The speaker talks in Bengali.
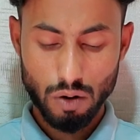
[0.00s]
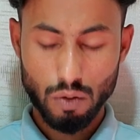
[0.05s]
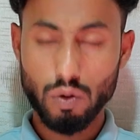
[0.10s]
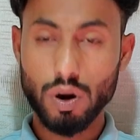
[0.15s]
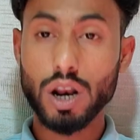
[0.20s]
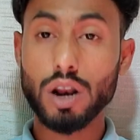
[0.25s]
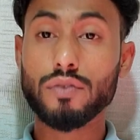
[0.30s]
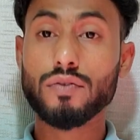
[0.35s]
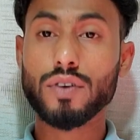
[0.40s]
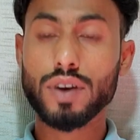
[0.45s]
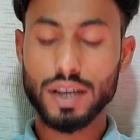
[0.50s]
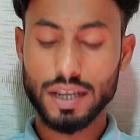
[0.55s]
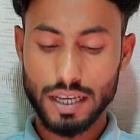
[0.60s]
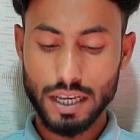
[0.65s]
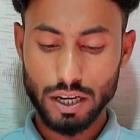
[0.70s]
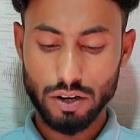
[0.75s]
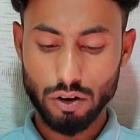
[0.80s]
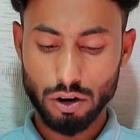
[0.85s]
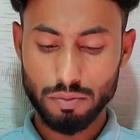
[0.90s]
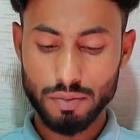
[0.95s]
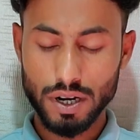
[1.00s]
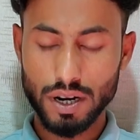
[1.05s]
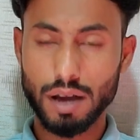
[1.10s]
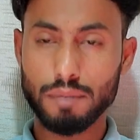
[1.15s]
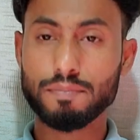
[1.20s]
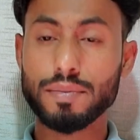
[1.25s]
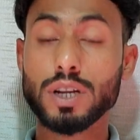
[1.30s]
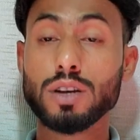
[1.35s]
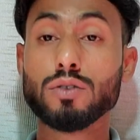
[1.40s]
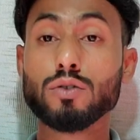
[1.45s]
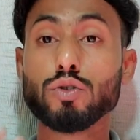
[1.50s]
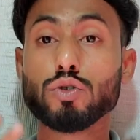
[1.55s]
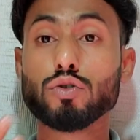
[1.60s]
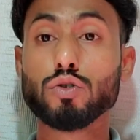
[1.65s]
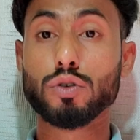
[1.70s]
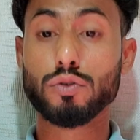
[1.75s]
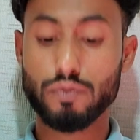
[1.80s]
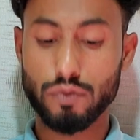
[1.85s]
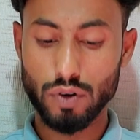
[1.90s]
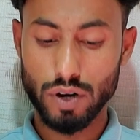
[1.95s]
করার পরে কি করবেন আপনি
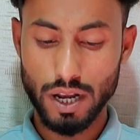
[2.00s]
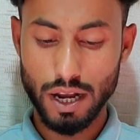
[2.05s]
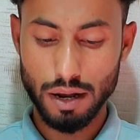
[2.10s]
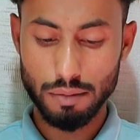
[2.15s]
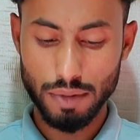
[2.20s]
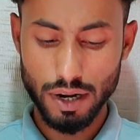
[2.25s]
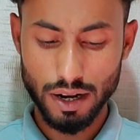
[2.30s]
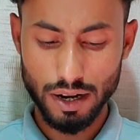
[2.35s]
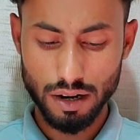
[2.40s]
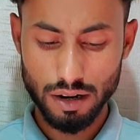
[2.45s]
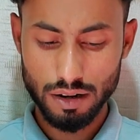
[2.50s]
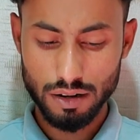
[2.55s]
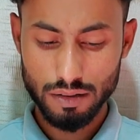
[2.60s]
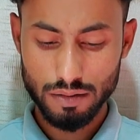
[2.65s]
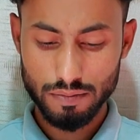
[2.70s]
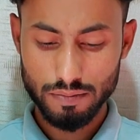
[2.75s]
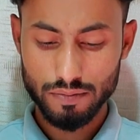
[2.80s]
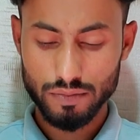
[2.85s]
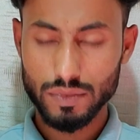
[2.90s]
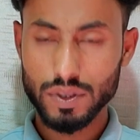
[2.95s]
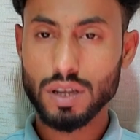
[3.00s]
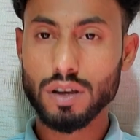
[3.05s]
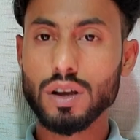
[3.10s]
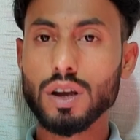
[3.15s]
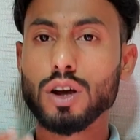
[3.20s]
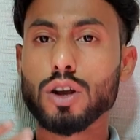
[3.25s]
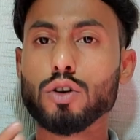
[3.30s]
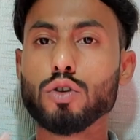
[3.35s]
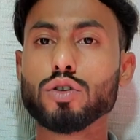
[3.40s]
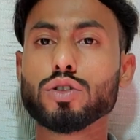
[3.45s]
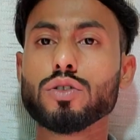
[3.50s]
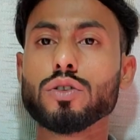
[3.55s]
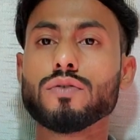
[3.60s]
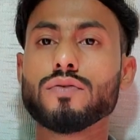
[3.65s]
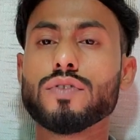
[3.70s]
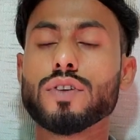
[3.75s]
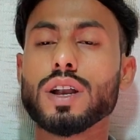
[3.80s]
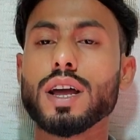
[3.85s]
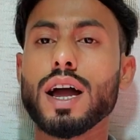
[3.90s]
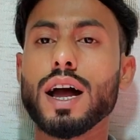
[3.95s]
নতুন ফোনে আবার নতুন
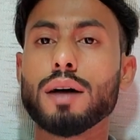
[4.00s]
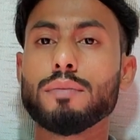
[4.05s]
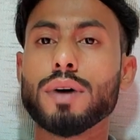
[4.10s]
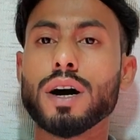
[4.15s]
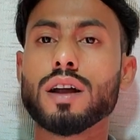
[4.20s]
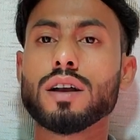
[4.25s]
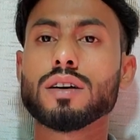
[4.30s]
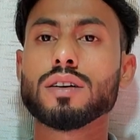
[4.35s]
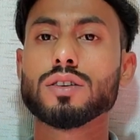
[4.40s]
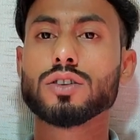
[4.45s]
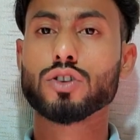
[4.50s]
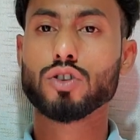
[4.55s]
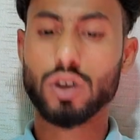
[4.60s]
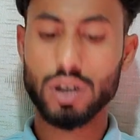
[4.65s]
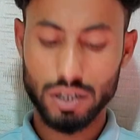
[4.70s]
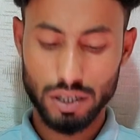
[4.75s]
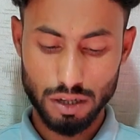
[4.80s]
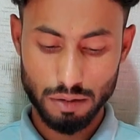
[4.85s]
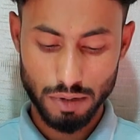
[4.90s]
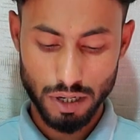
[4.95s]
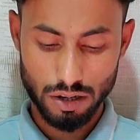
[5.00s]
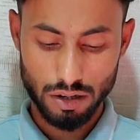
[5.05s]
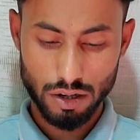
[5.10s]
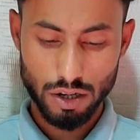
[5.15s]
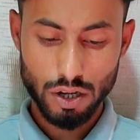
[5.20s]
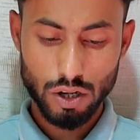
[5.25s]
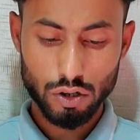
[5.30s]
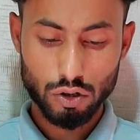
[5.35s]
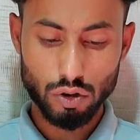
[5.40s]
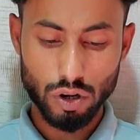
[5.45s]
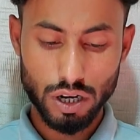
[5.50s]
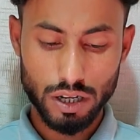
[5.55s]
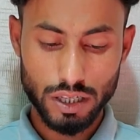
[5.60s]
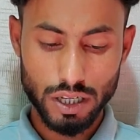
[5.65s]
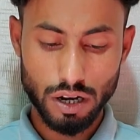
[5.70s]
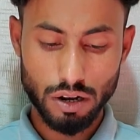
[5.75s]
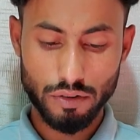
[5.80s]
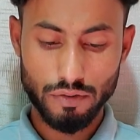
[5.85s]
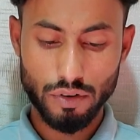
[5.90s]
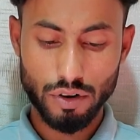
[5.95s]
ফোনে আবার চলে যাবেন চলে
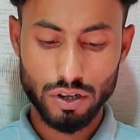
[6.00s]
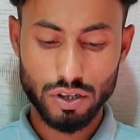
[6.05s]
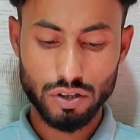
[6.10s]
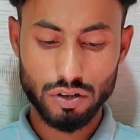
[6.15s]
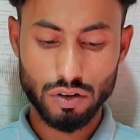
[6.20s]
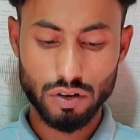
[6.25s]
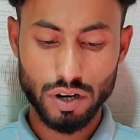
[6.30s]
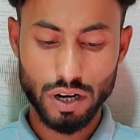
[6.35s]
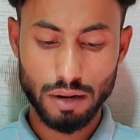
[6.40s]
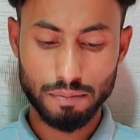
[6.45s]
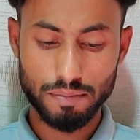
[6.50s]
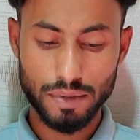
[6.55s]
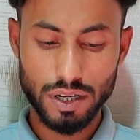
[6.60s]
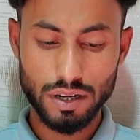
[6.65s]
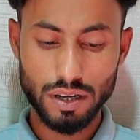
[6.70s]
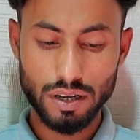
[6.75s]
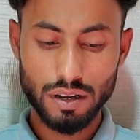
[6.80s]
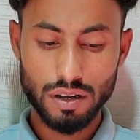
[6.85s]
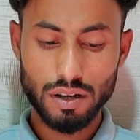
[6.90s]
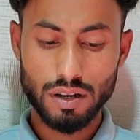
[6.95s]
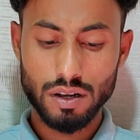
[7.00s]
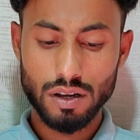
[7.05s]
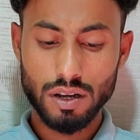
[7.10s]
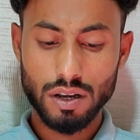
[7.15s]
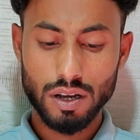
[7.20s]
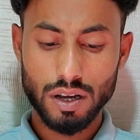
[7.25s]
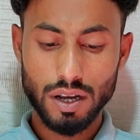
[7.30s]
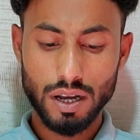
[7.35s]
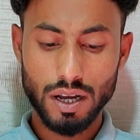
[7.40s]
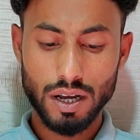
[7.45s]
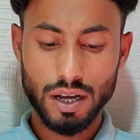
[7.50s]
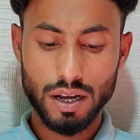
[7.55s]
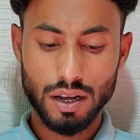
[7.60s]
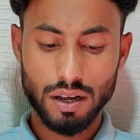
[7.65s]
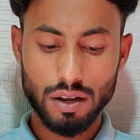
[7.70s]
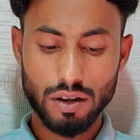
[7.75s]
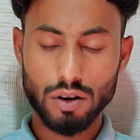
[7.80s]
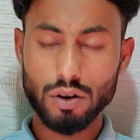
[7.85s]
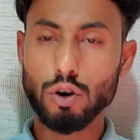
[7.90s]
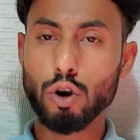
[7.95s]
যাওয়ার পরে যখন আপনি
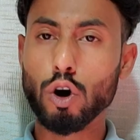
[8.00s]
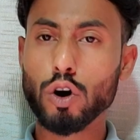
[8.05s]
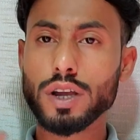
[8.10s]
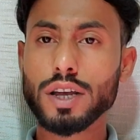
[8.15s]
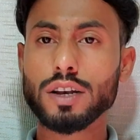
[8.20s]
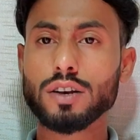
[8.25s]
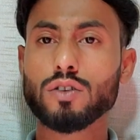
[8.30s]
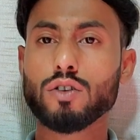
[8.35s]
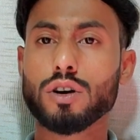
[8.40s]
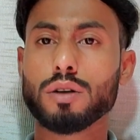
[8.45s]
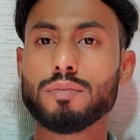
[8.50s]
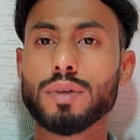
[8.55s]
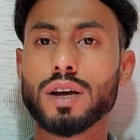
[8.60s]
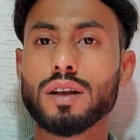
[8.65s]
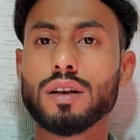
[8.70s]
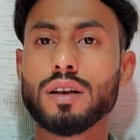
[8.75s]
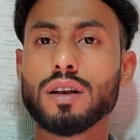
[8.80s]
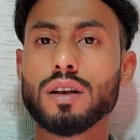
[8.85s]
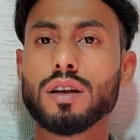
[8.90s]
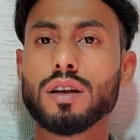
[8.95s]
লগ করবেন